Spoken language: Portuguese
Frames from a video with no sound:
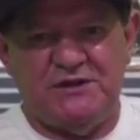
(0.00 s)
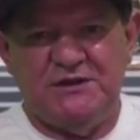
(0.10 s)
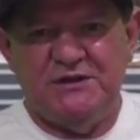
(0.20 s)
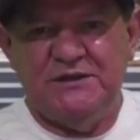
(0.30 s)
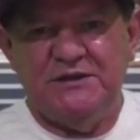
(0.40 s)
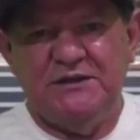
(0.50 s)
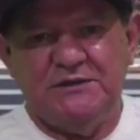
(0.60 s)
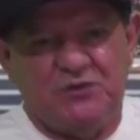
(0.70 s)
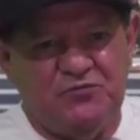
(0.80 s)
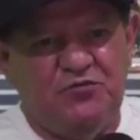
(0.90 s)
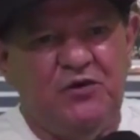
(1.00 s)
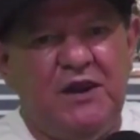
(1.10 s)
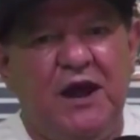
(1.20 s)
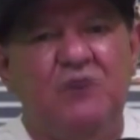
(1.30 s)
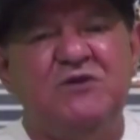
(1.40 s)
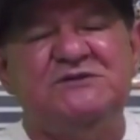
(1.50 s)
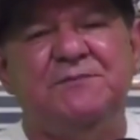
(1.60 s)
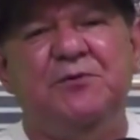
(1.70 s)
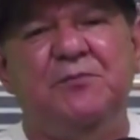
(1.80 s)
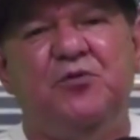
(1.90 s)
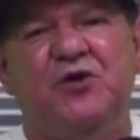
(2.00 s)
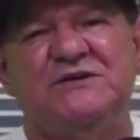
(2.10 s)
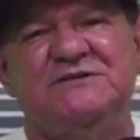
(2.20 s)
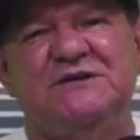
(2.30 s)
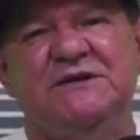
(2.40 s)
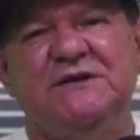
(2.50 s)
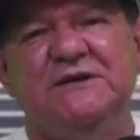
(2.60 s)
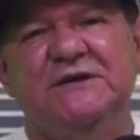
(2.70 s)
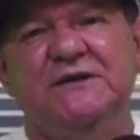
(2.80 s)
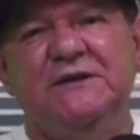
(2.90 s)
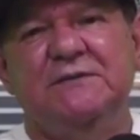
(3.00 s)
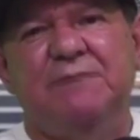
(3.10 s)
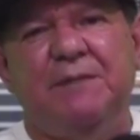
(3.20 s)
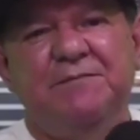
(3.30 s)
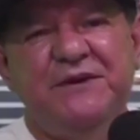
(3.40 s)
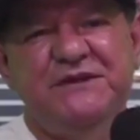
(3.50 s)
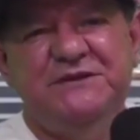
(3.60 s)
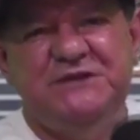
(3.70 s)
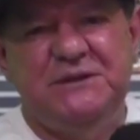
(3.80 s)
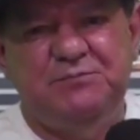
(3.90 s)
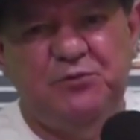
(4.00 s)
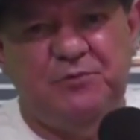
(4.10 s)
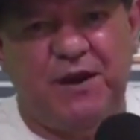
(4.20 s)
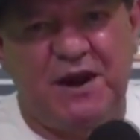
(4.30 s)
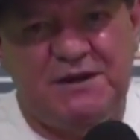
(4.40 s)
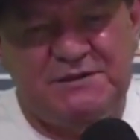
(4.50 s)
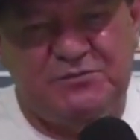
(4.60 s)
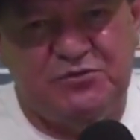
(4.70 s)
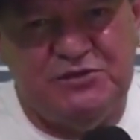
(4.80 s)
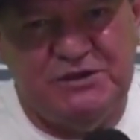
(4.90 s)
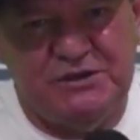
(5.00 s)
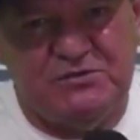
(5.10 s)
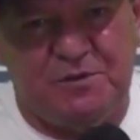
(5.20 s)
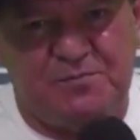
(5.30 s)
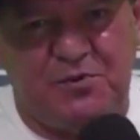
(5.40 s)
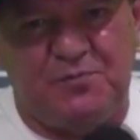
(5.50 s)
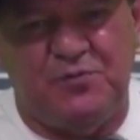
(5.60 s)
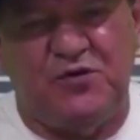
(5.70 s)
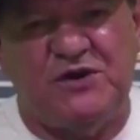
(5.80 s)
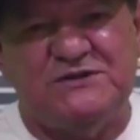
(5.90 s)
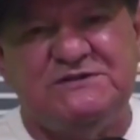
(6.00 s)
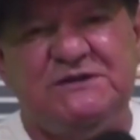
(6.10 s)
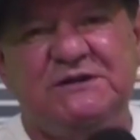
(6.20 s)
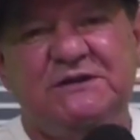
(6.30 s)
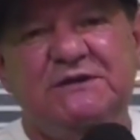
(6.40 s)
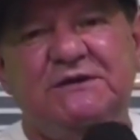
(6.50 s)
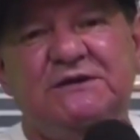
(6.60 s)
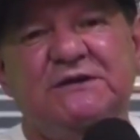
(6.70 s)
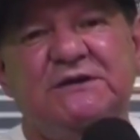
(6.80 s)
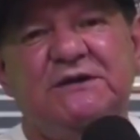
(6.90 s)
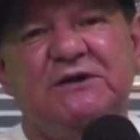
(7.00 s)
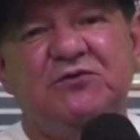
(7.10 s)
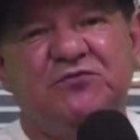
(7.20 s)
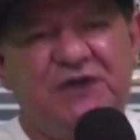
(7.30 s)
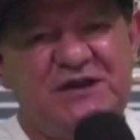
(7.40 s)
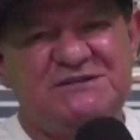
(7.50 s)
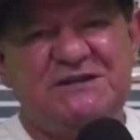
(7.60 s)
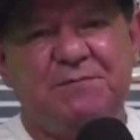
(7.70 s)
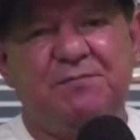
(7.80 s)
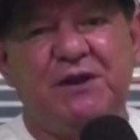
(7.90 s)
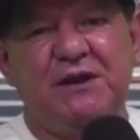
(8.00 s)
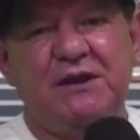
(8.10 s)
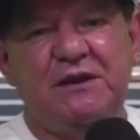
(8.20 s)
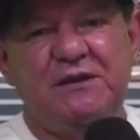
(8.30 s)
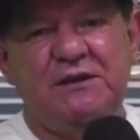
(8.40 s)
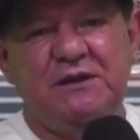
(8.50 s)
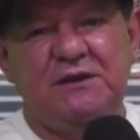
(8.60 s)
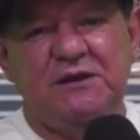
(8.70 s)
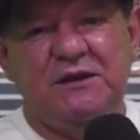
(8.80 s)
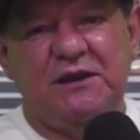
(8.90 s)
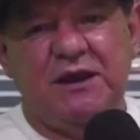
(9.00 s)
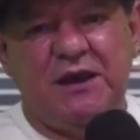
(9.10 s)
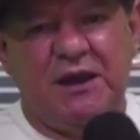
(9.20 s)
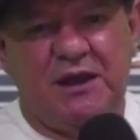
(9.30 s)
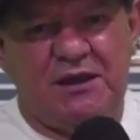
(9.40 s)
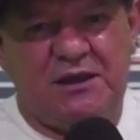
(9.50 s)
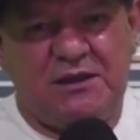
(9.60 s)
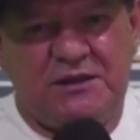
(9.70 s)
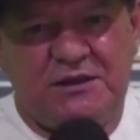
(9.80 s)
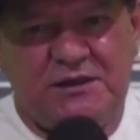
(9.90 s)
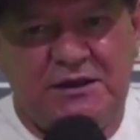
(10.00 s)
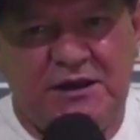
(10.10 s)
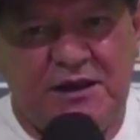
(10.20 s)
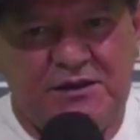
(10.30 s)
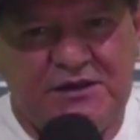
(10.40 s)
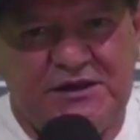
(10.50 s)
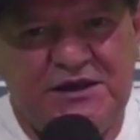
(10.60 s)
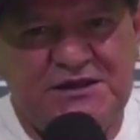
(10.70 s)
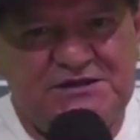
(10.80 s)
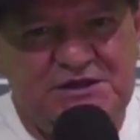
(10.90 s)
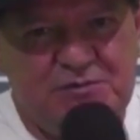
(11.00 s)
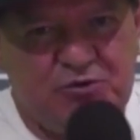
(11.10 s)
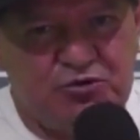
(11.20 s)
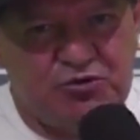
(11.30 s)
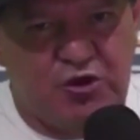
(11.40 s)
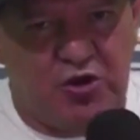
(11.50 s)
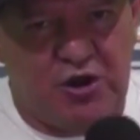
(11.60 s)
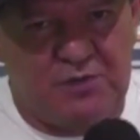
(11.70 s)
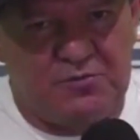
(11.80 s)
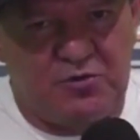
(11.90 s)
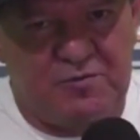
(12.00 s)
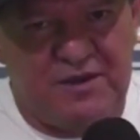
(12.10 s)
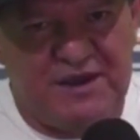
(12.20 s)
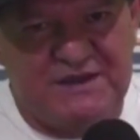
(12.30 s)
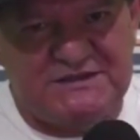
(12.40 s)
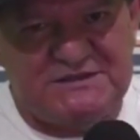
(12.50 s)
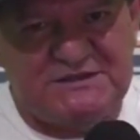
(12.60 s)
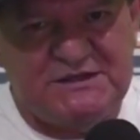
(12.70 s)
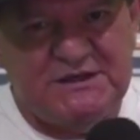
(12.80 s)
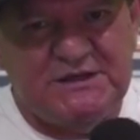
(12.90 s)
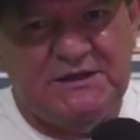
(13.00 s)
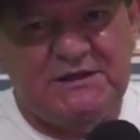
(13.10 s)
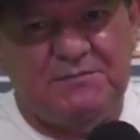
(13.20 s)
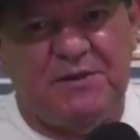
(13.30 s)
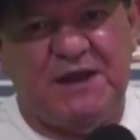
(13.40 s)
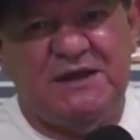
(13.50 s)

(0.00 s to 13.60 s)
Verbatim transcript: Esses jogadores, mais o técnico, tinham que saber fazer um mínimo de sabedoria, de entendimento, de que até o empate não servia.